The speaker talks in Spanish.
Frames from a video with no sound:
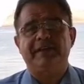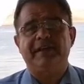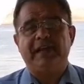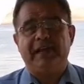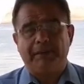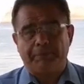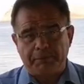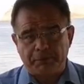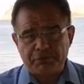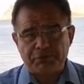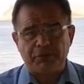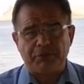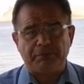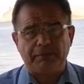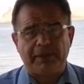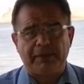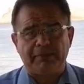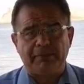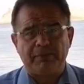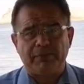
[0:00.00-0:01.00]
El apóstol
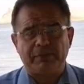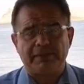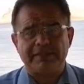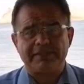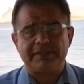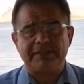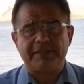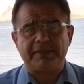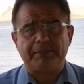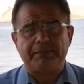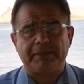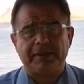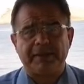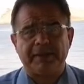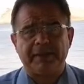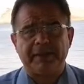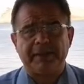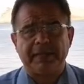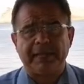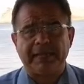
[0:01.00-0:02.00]
Pablo, que
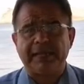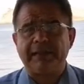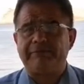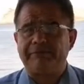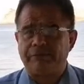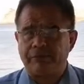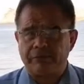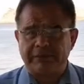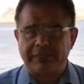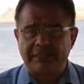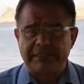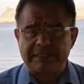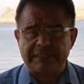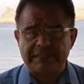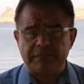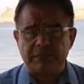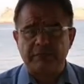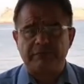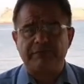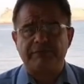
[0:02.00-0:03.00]
siempre era
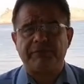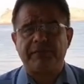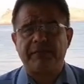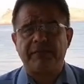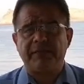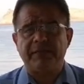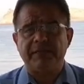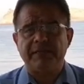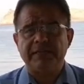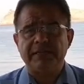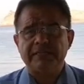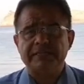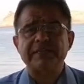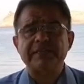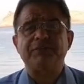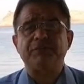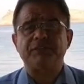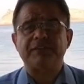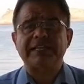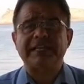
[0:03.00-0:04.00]
fortalecido en fe,
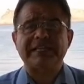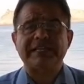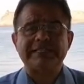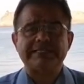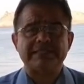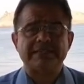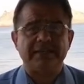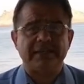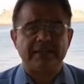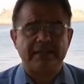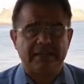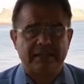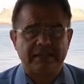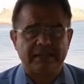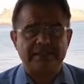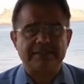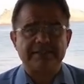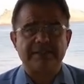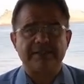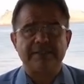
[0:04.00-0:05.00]
se fortalecía en la
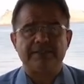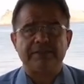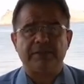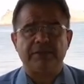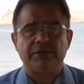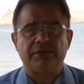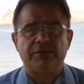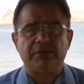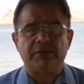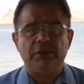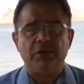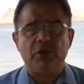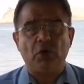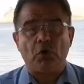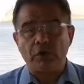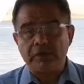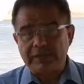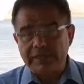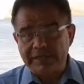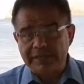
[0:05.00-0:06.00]
gracia del Señor,
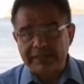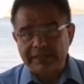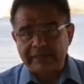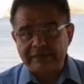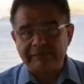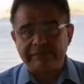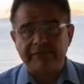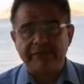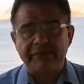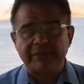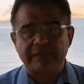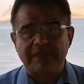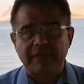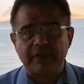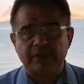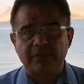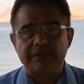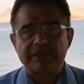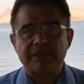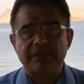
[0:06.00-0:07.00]
hoy tenía que
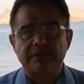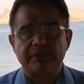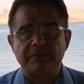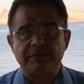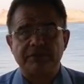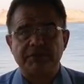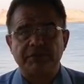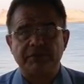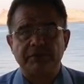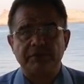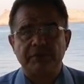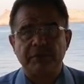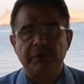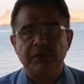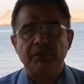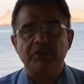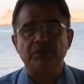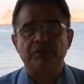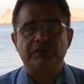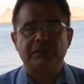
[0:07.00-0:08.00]
enfrentar una situación
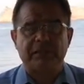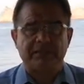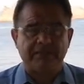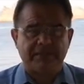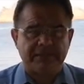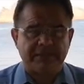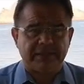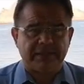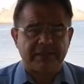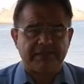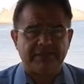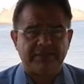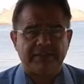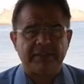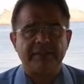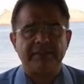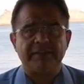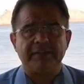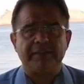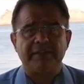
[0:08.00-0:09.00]
totalmente
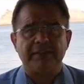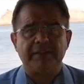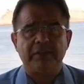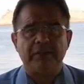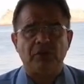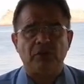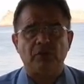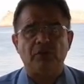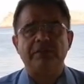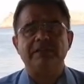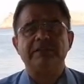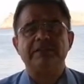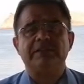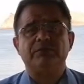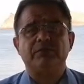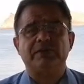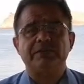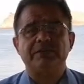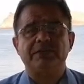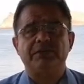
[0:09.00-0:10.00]
diferente, una
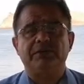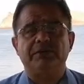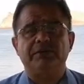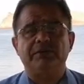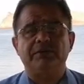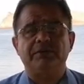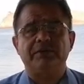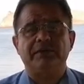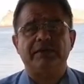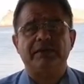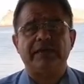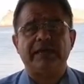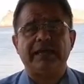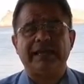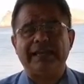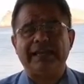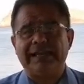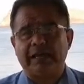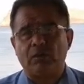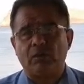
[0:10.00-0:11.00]
situación
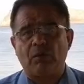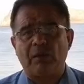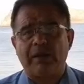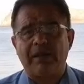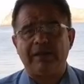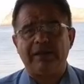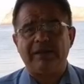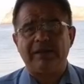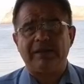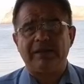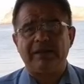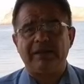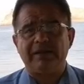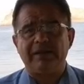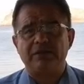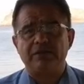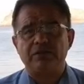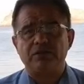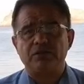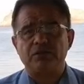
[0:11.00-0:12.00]
en la cual
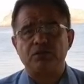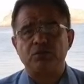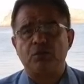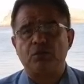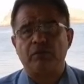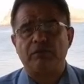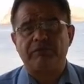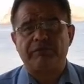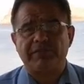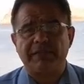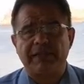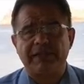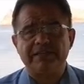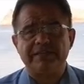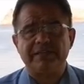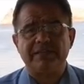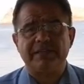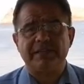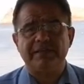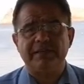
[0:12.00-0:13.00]
su
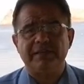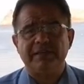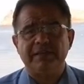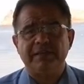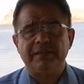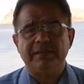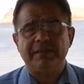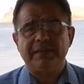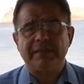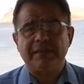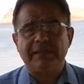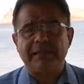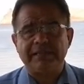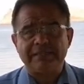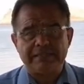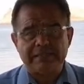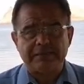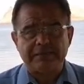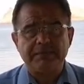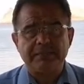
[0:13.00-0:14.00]
confianza
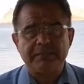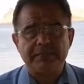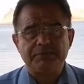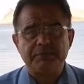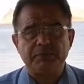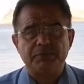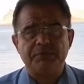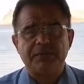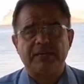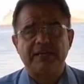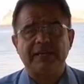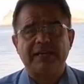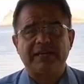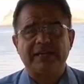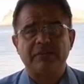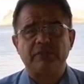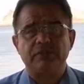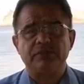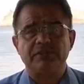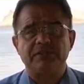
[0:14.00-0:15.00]
en sí mismo sería
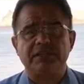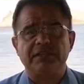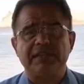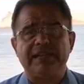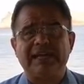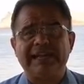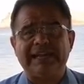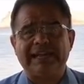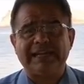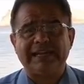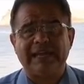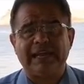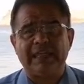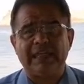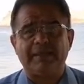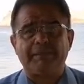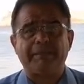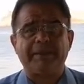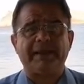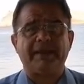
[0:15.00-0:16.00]
reducida a la
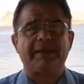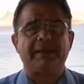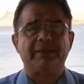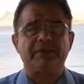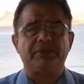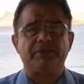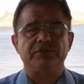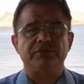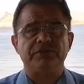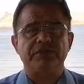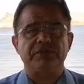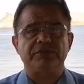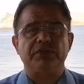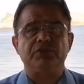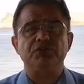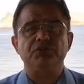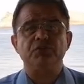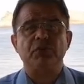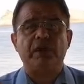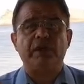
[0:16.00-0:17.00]
nada para que entonces
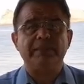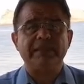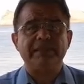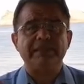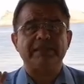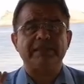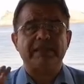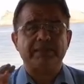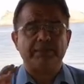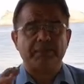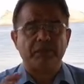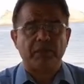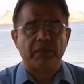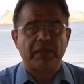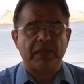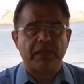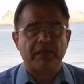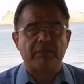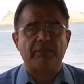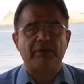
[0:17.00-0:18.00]
Dios nuevamente le
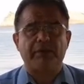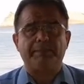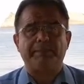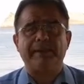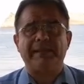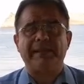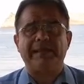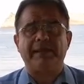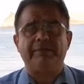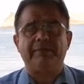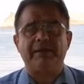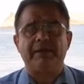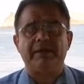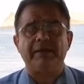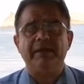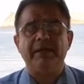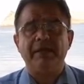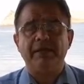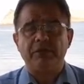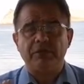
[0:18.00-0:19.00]
pudiera dar una
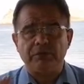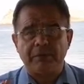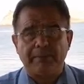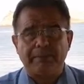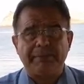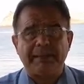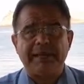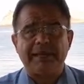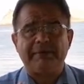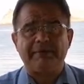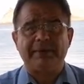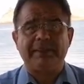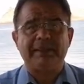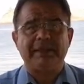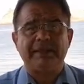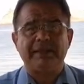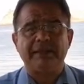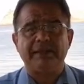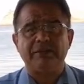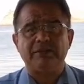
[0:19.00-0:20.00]
palabra y una palabra
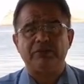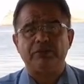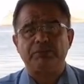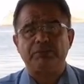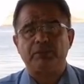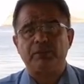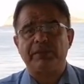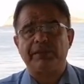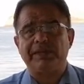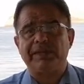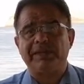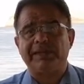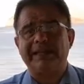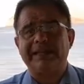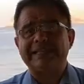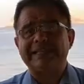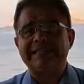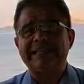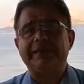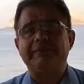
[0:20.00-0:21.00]
de aliento
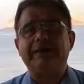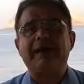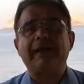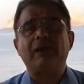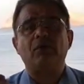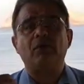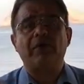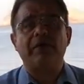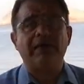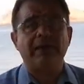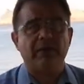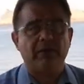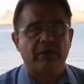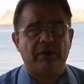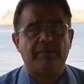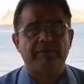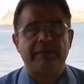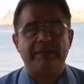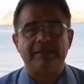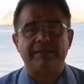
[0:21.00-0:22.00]
pudiera llevarlo a él
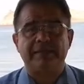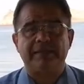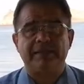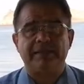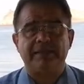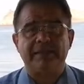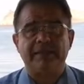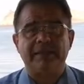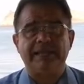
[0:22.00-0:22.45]
nuevamente